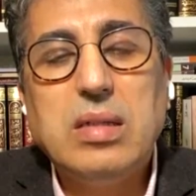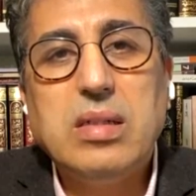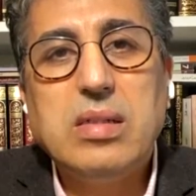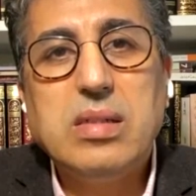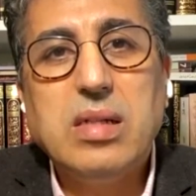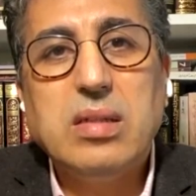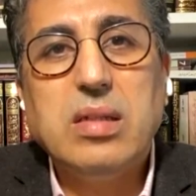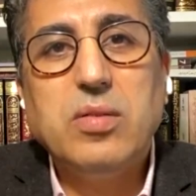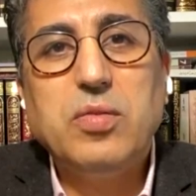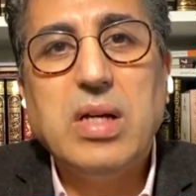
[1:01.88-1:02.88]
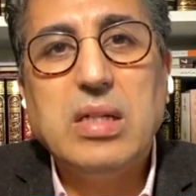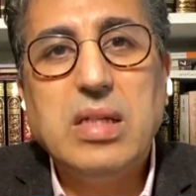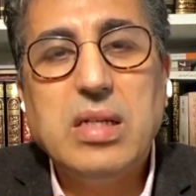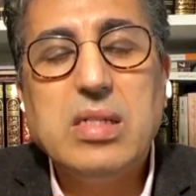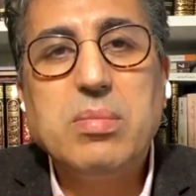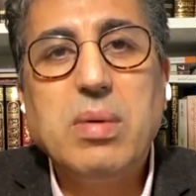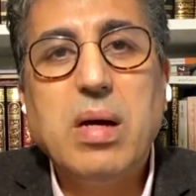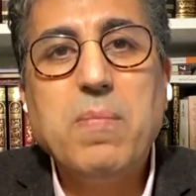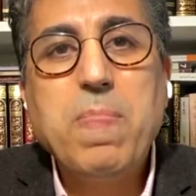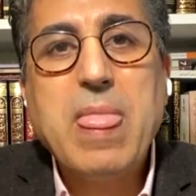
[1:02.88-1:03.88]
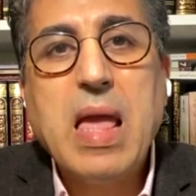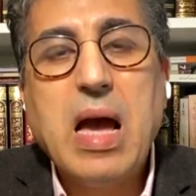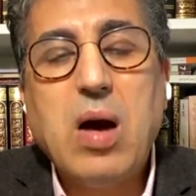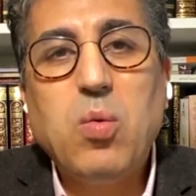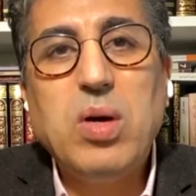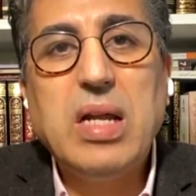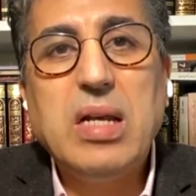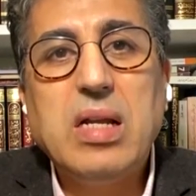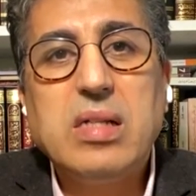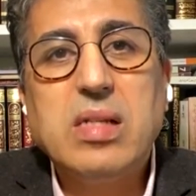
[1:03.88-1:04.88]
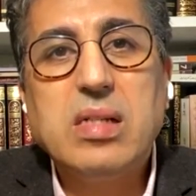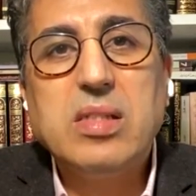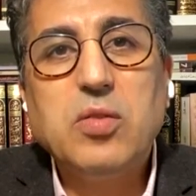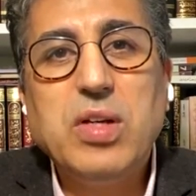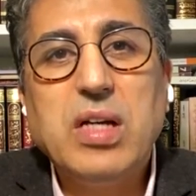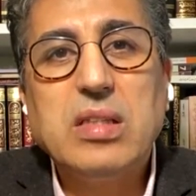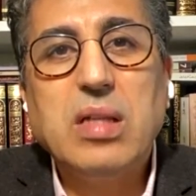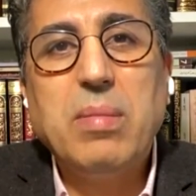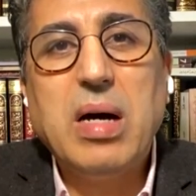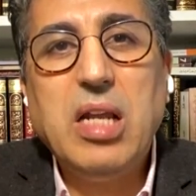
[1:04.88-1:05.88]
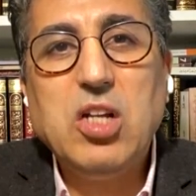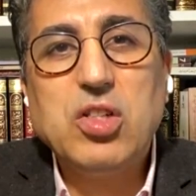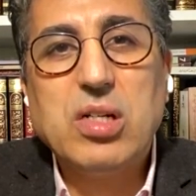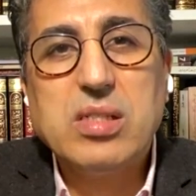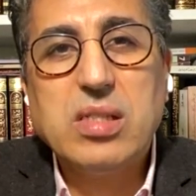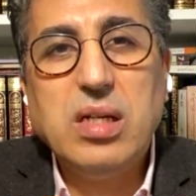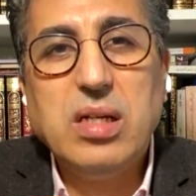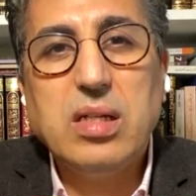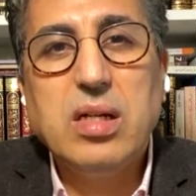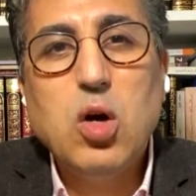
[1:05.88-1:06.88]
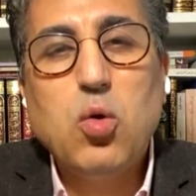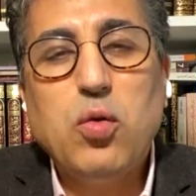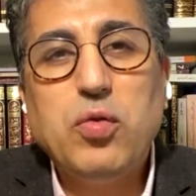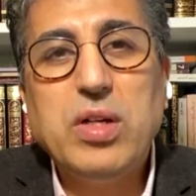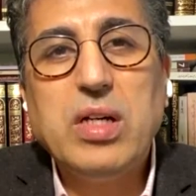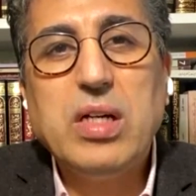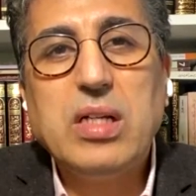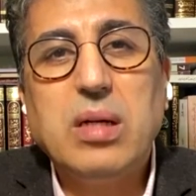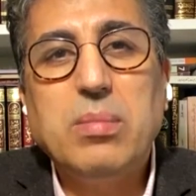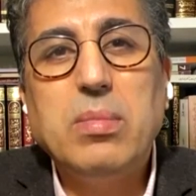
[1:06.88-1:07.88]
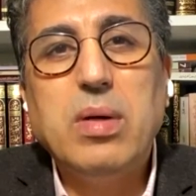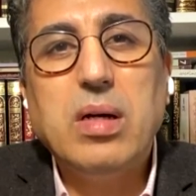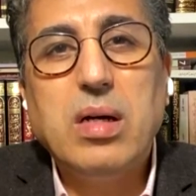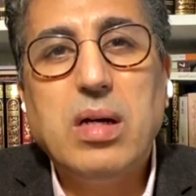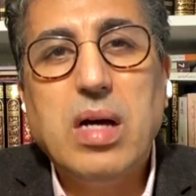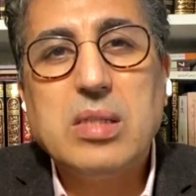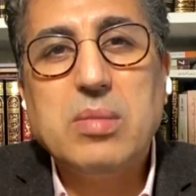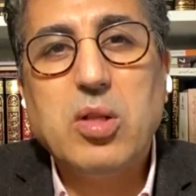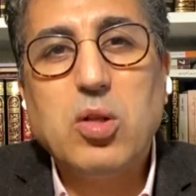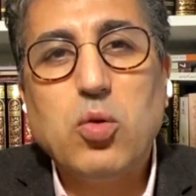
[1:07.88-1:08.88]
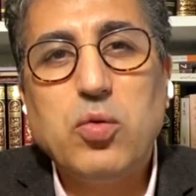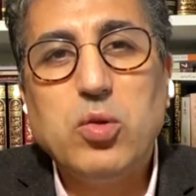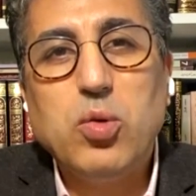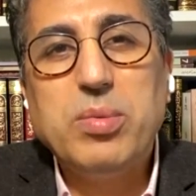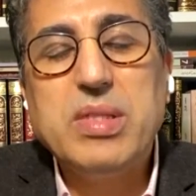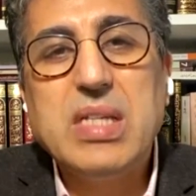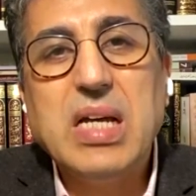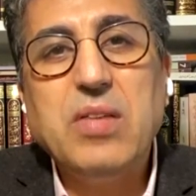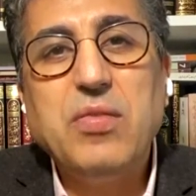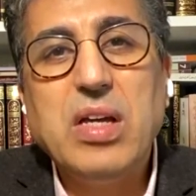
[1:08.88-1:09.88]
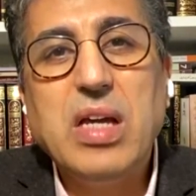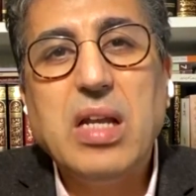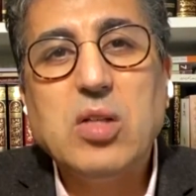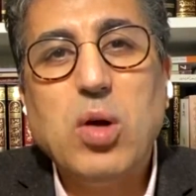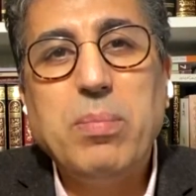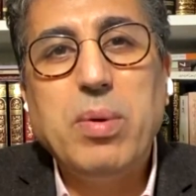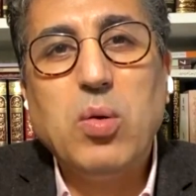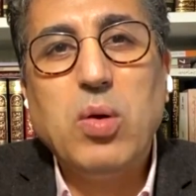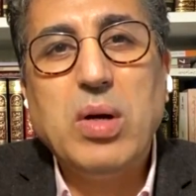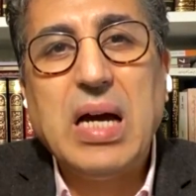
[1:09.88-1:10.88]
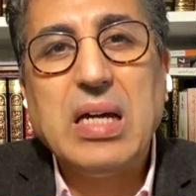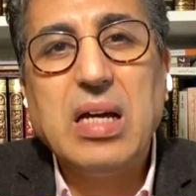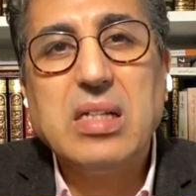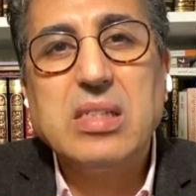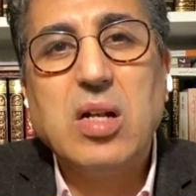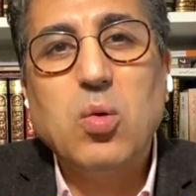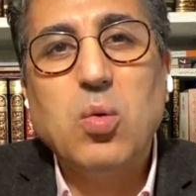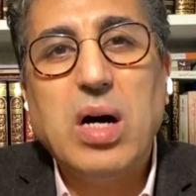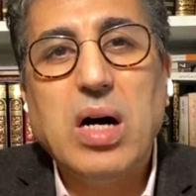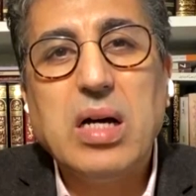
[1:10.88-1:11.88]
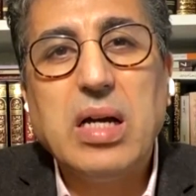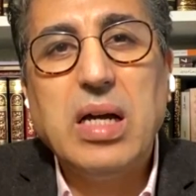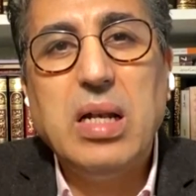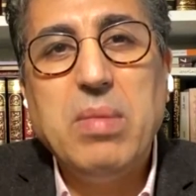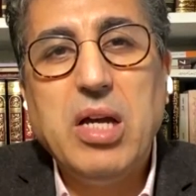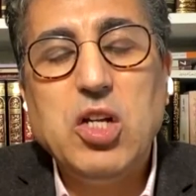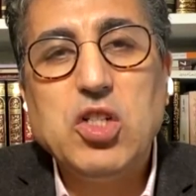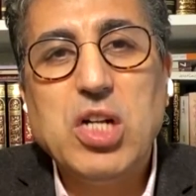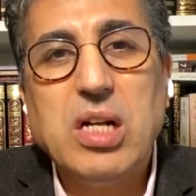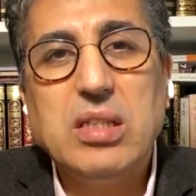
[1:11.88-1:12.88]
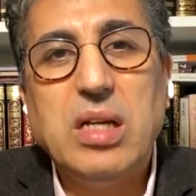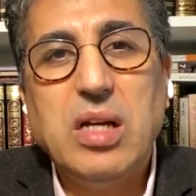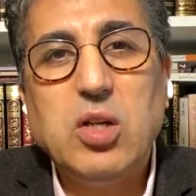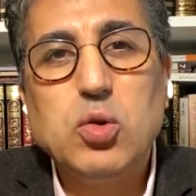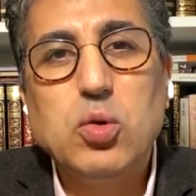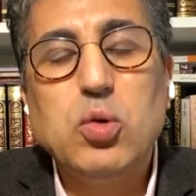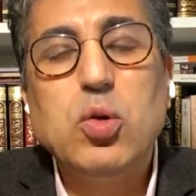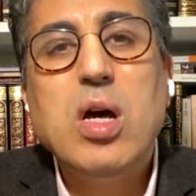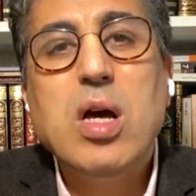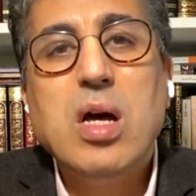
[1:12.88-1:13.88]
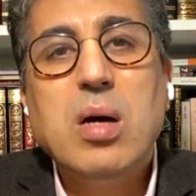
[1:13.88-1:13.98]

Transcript: هذه الزياده في هذه النسبه اولا تاتي في خضم الحجر الصحي وفي خضم آه، ازمه الكوفيد وبالتالي فهي لا تعبر عن حقيقه الواقع المعيش الذي يعيشه